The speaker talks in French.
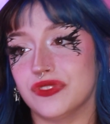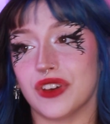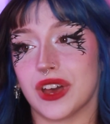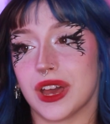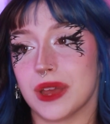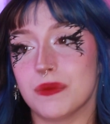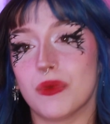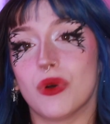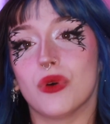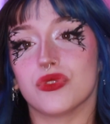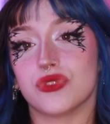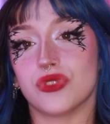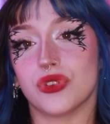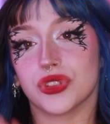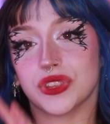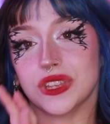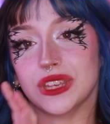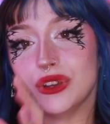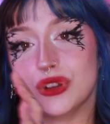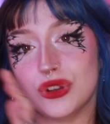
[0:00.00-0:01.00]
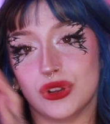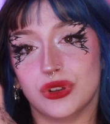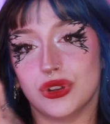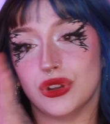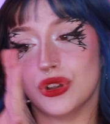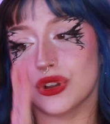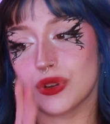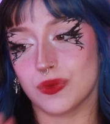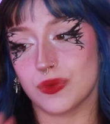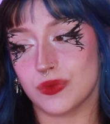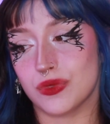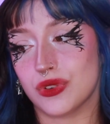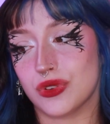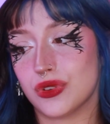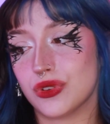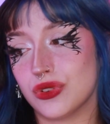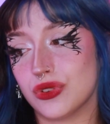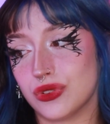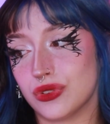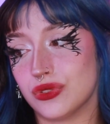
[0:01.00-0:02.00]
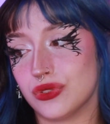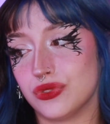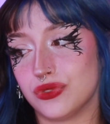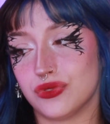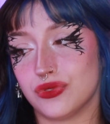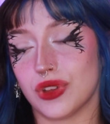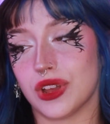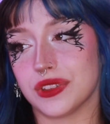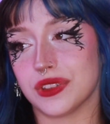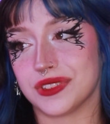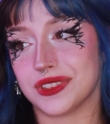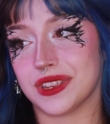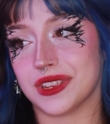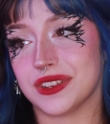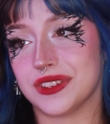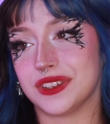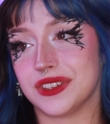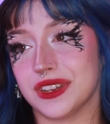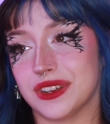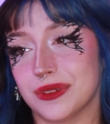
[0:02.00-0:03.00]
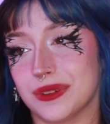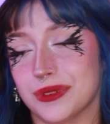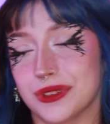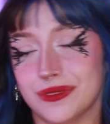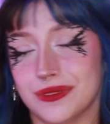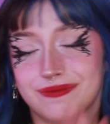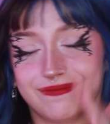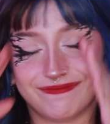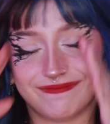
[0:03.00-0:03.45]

vraiment, genre, t'es comme sur Insta. J'étais là en mode.